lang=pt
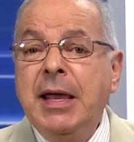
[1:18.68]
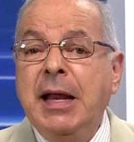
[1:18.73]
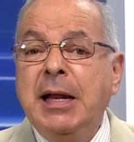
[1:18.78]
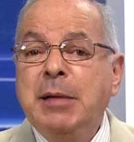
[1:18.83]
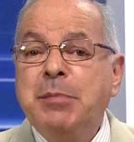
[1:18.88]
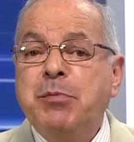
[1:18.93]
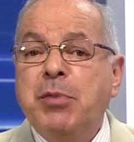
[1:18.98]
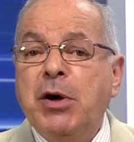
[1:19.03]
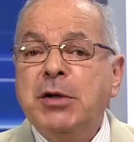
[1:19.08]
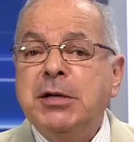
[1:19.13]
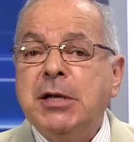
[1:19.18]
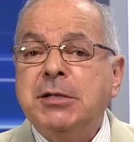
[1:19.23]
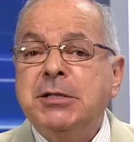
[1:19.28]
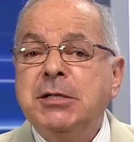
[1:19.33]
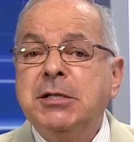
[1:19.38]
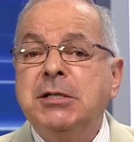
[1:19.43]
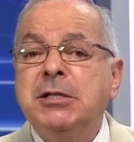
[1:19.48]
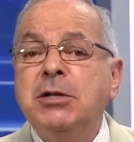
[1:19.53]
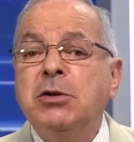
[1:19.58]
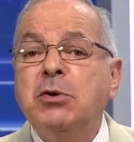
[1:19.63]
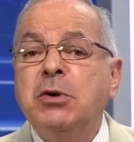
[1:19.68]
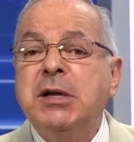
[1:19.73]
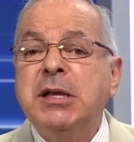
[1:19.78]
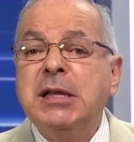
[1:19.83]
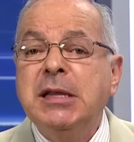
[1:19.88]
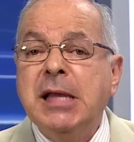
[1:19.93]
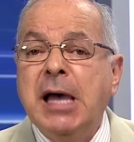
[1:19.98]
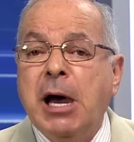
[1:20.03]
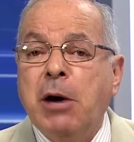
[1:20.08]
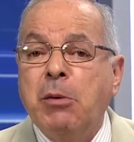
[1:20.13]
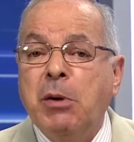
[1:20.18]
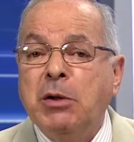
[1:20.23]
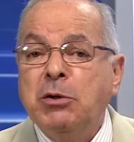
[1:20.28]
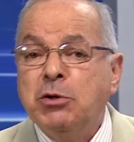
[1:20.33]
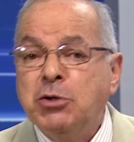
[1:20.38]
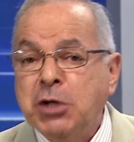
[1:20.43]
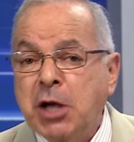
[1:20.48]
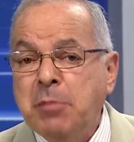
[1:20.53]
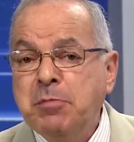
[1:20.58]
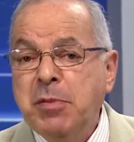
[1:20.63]
ele pode atingir
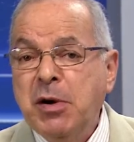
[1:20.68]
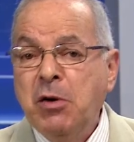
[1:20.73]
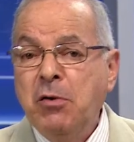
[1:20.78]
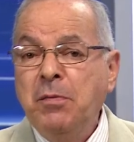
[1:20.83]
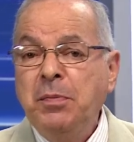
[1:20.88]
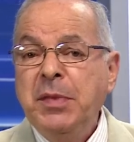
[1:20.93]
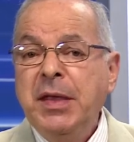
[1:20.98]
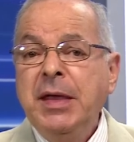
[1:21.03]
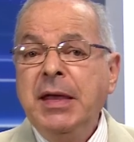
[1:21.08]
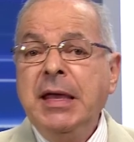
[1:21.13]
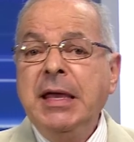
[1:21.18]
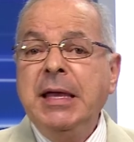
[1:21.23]
Okinawa, no Japão,